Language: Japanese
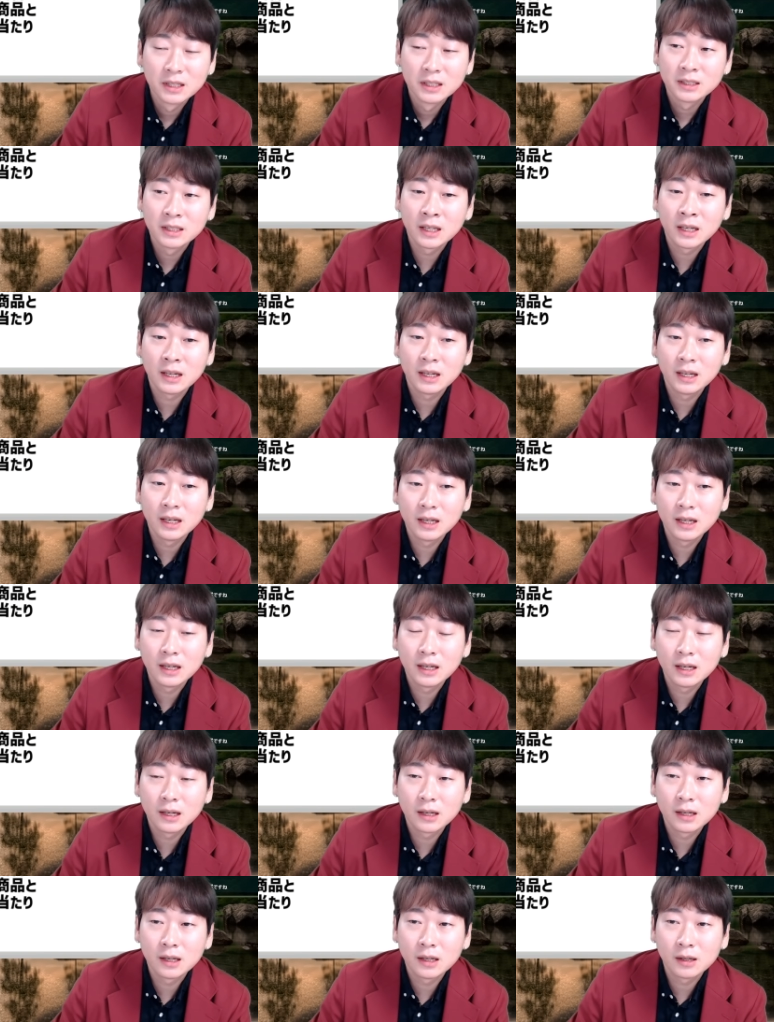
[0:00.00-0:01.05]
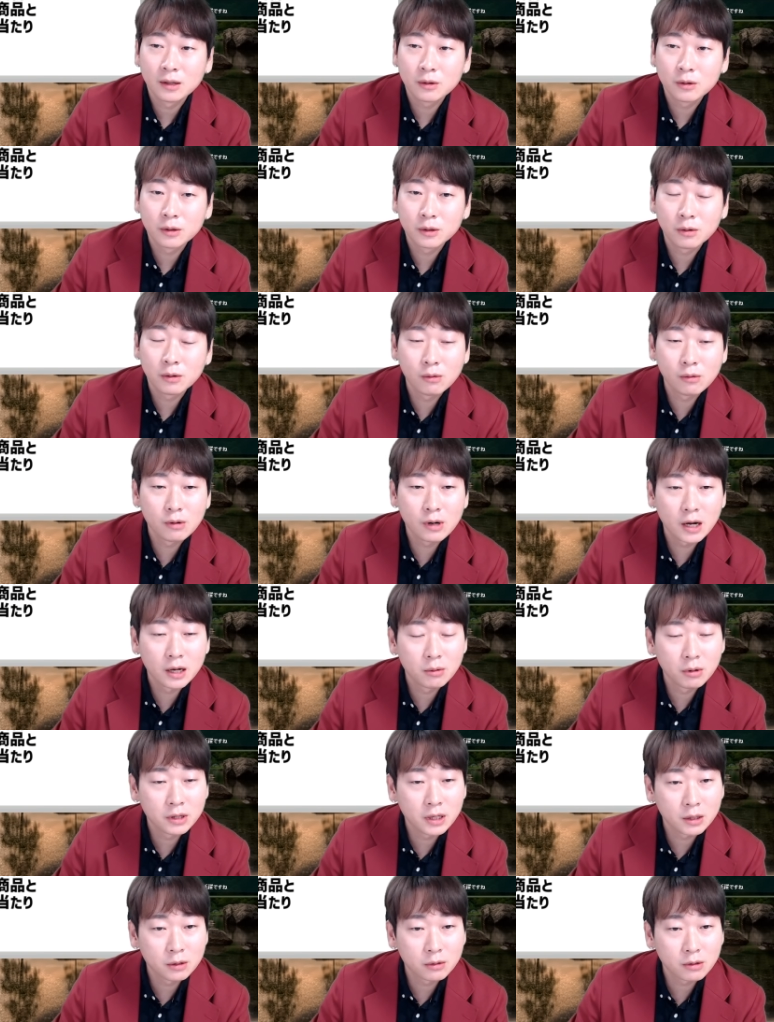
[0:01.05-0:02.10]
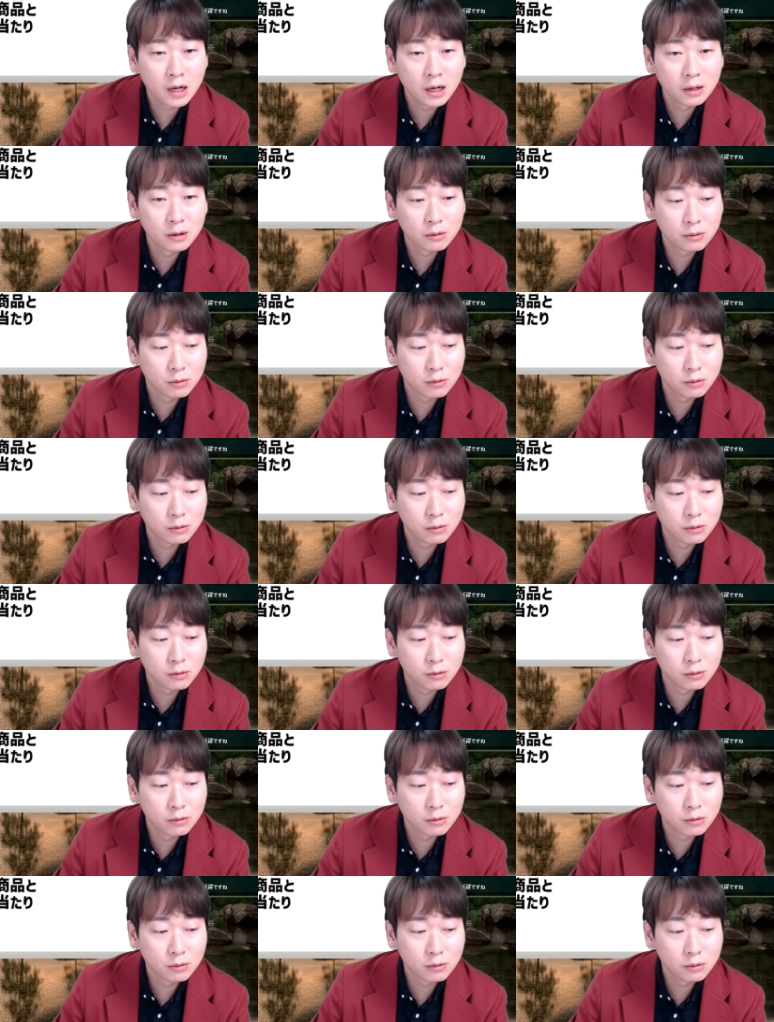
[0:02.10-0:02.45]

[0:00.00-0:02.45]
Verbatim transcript: で、今回はね、韓